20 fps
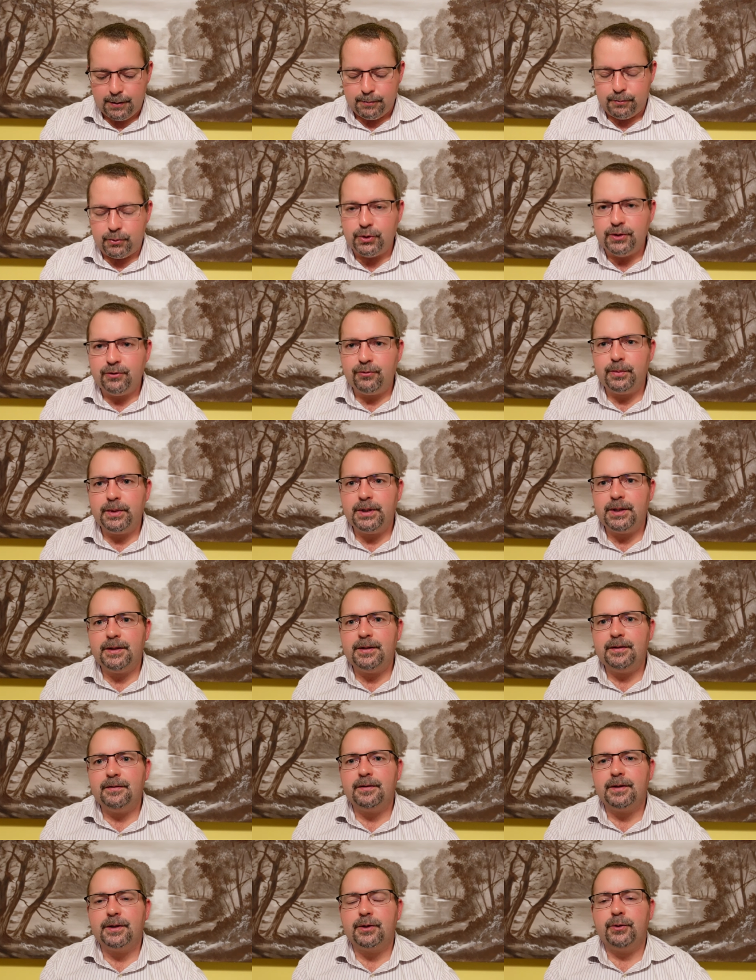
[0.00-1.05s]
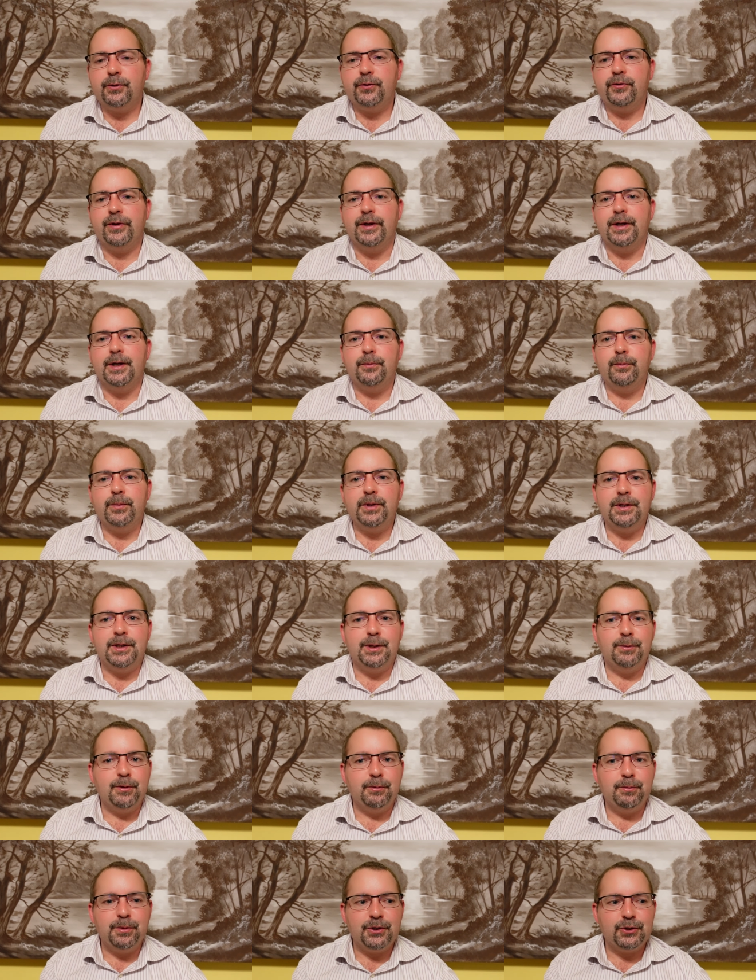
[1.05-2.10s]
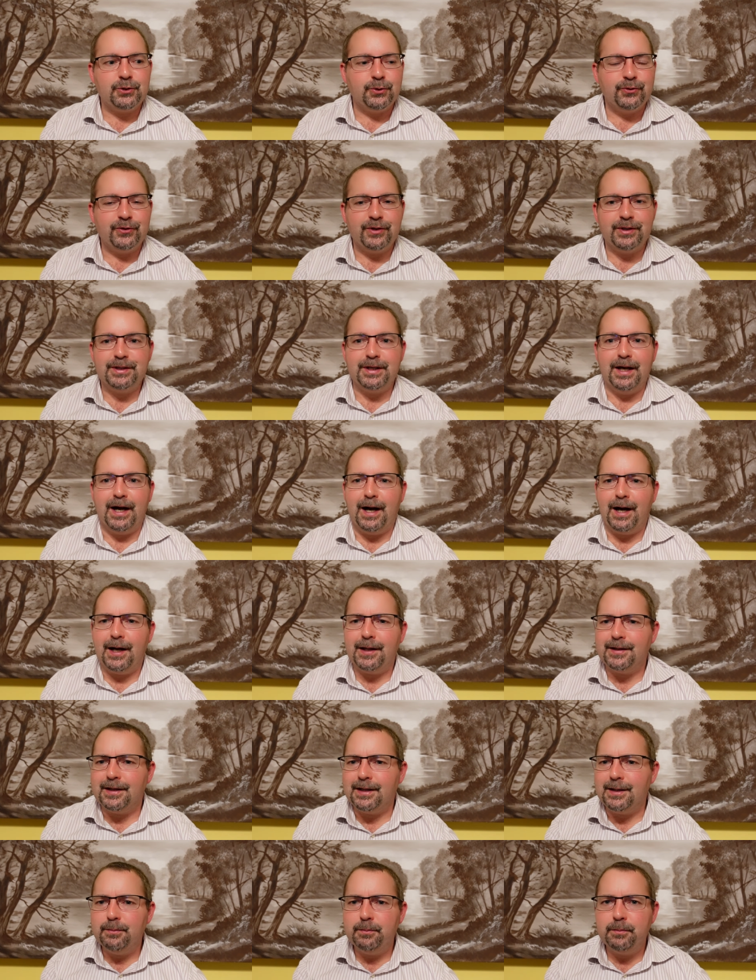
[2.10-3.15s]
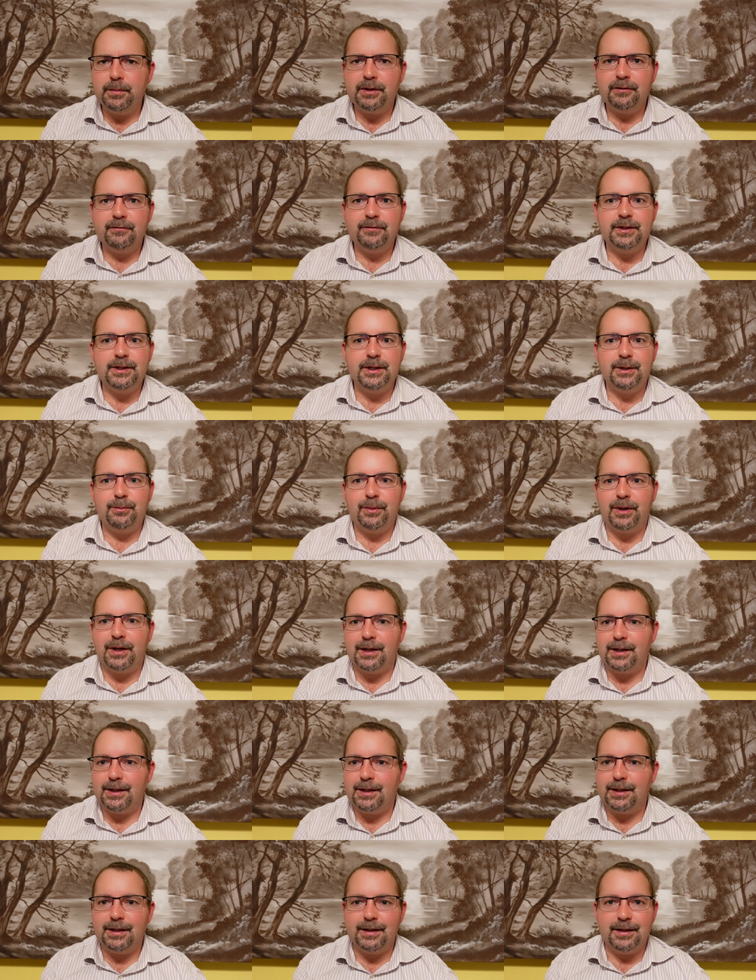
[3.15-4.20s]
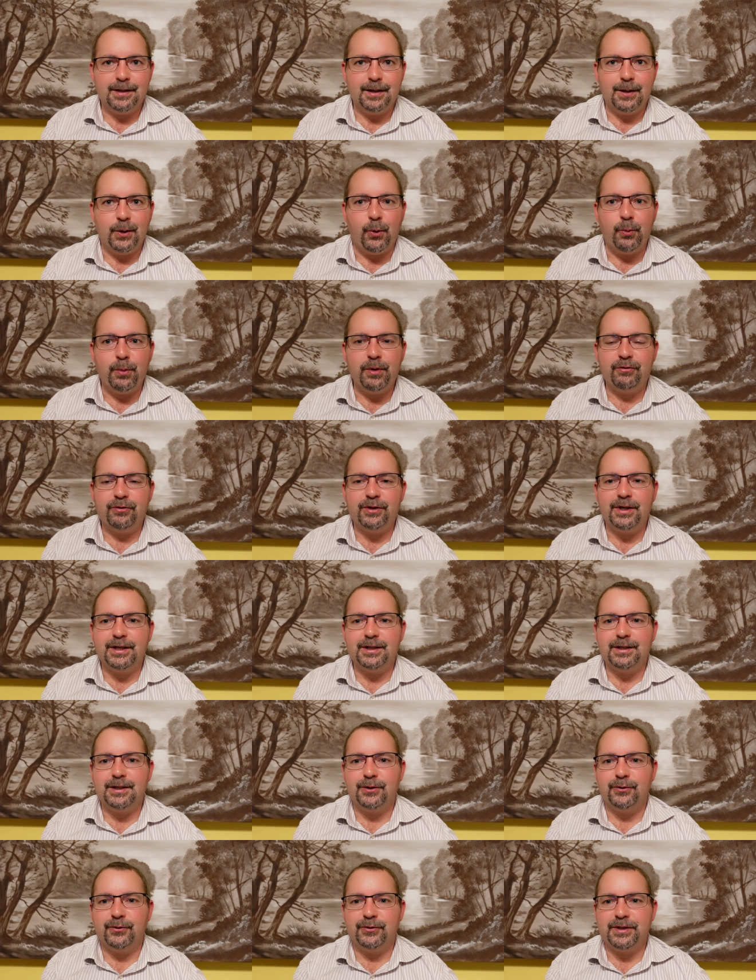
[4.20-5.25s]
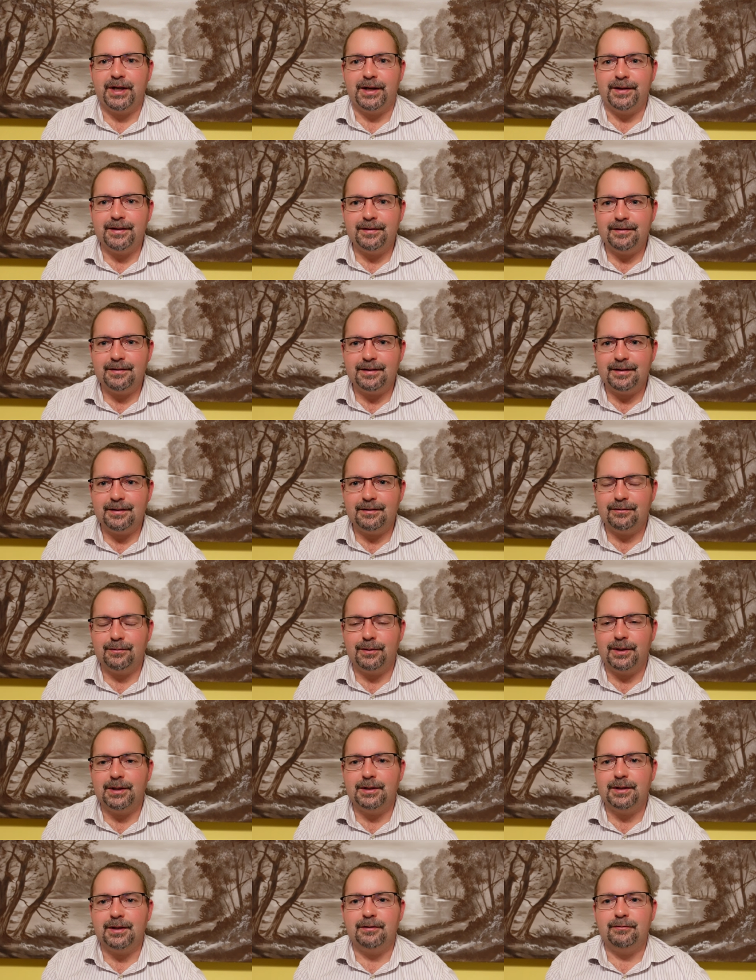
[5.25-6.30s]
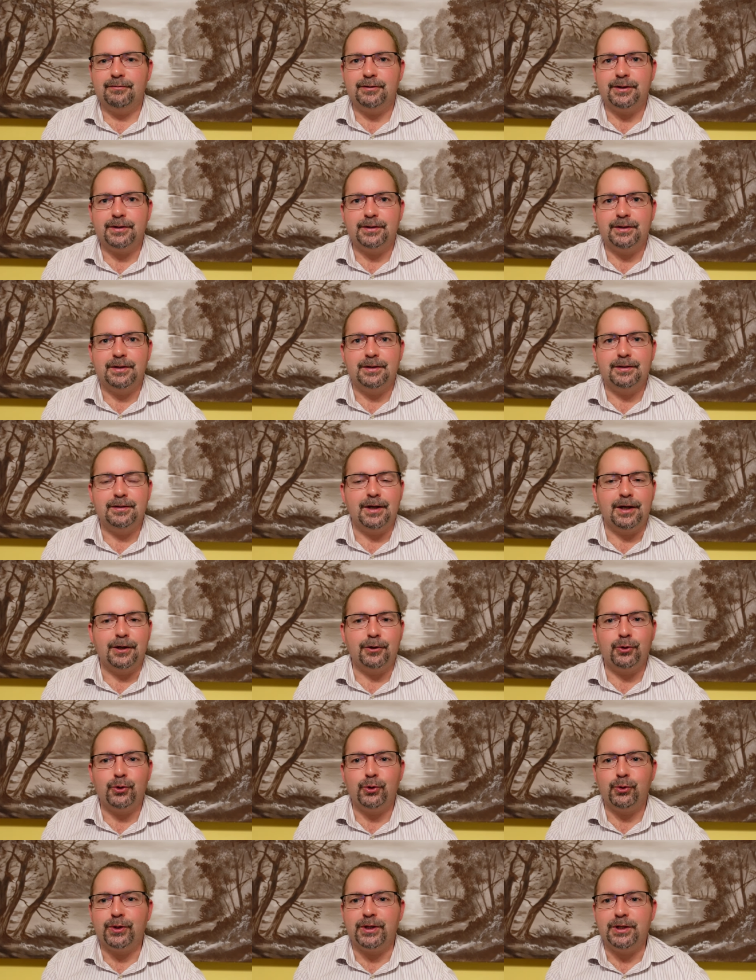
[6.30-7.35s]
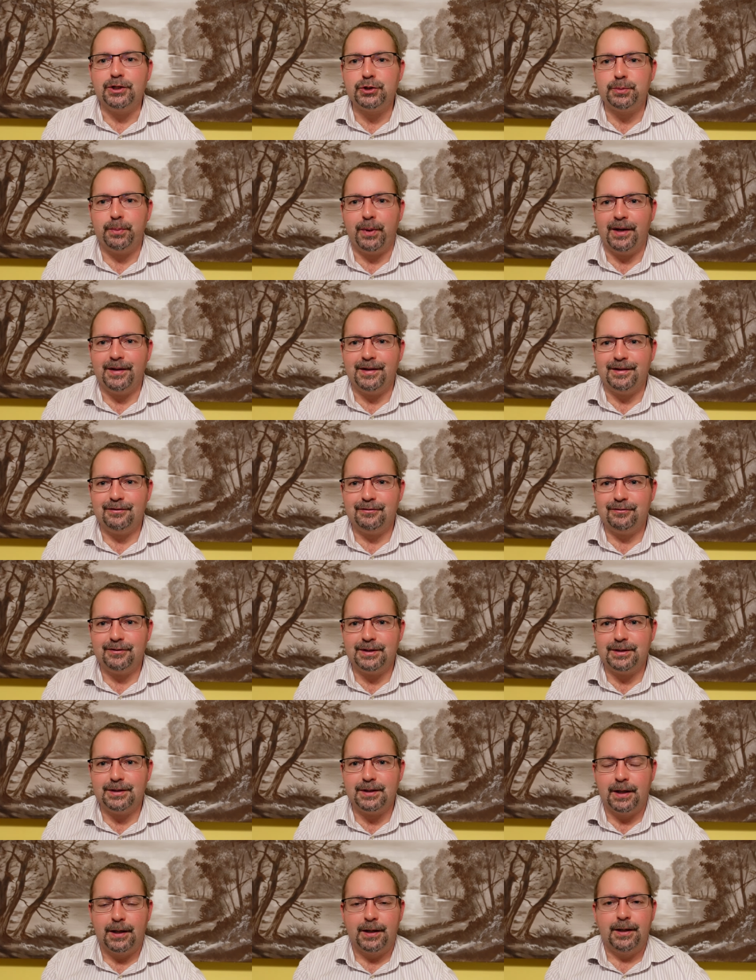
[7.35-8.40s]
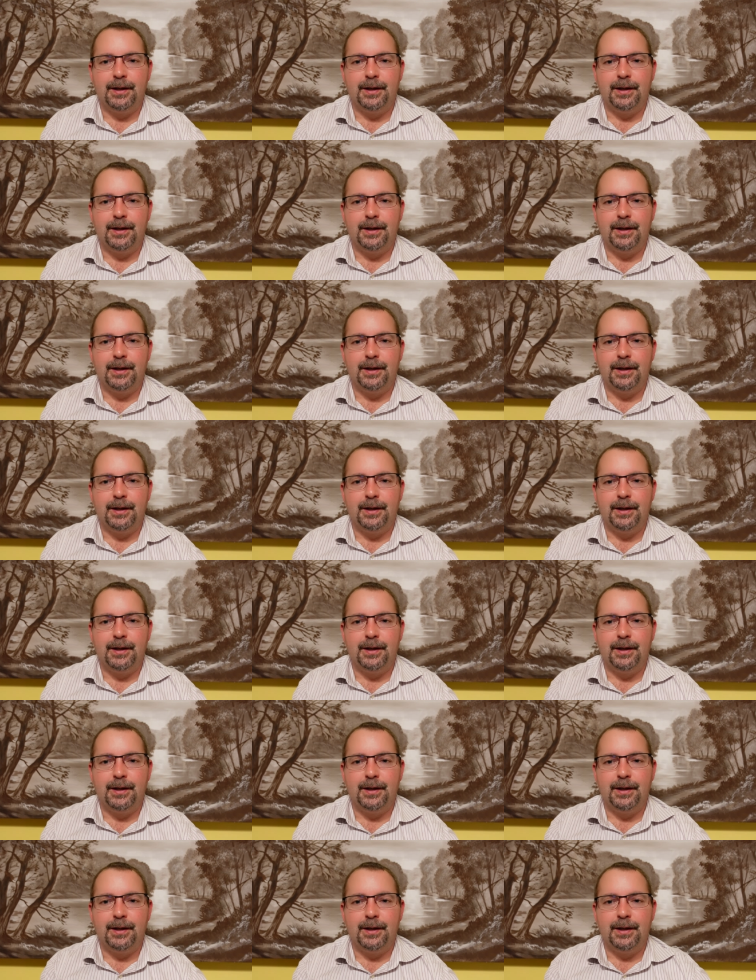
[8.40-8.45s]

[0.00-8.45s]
Prismian ist ein Konzern, mit dem ich mich schon seit Jahren immer wieder mal eher oberflächlich auseinandersetze, weil ich einfach die Technologie spannend finde.